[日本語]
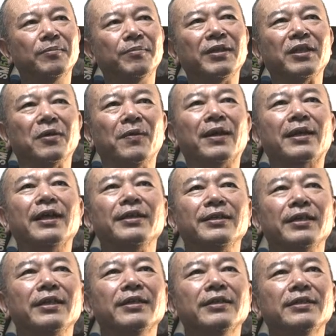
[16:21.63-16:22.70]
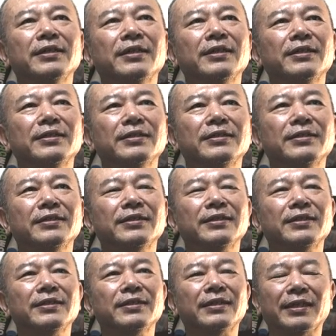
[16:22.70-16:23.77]
まだ若いね、
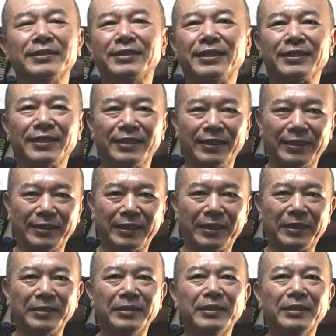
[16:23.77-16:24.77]
学生さんだったら、